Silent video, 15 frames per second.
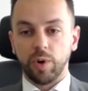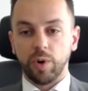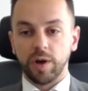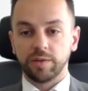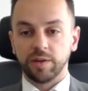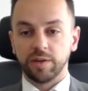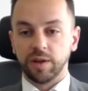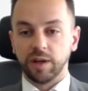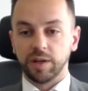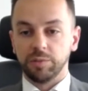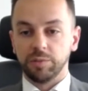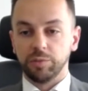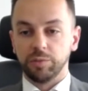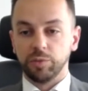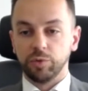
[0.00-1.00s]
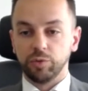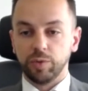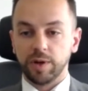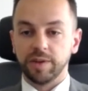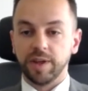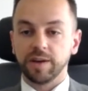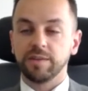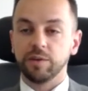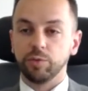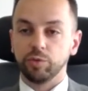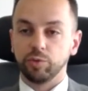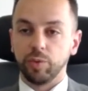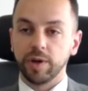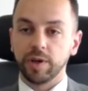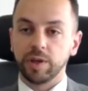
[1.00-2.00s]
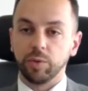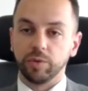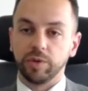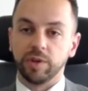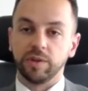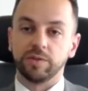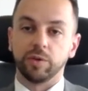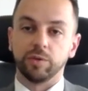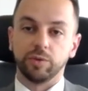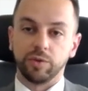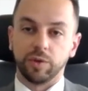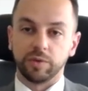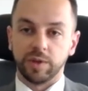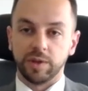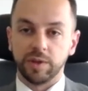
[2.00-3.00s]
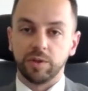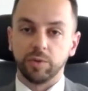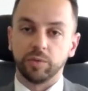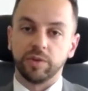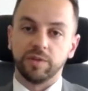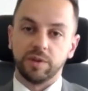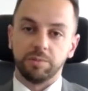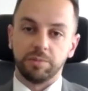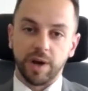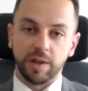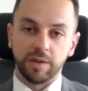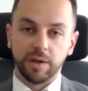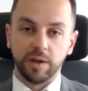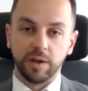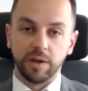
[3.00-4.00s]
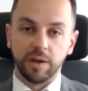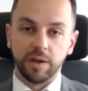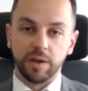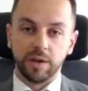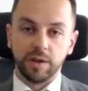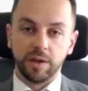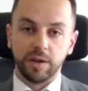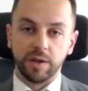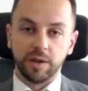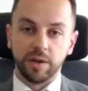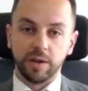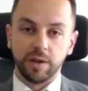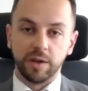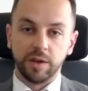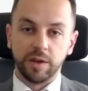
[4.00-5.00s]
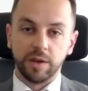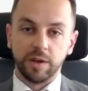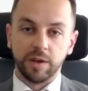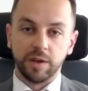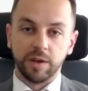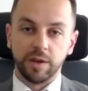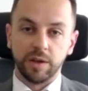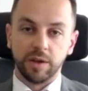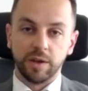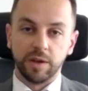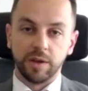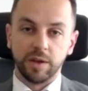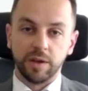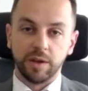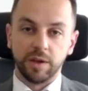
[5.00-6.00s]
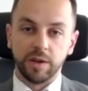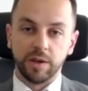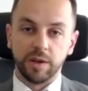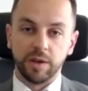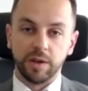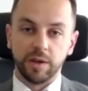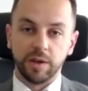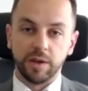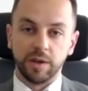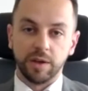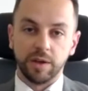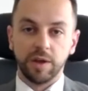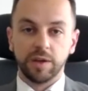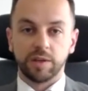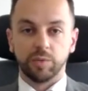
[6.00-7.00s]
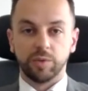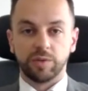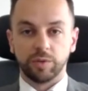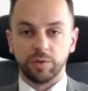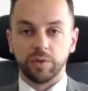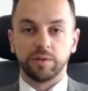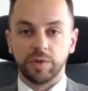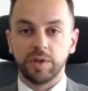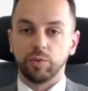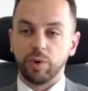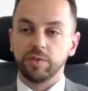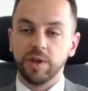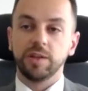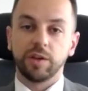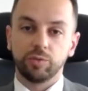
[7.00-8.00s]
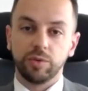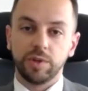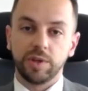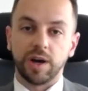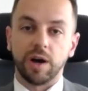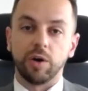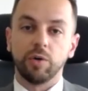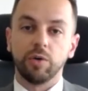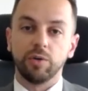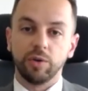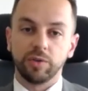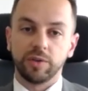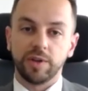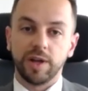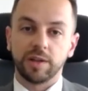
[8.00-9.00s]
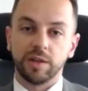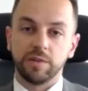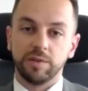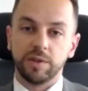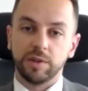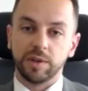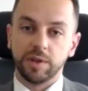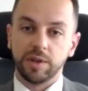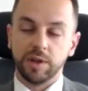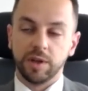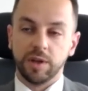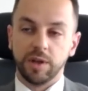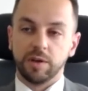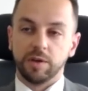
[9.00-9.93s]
3, c'est-à-dire les mutuelles d'accès aux soins qui ont des centres de santé, qui ont des EHPAD, qui ont des centres dentaires, des centres optiques. Et donc, on doit aussi aider à soutenir, à relancer l'activité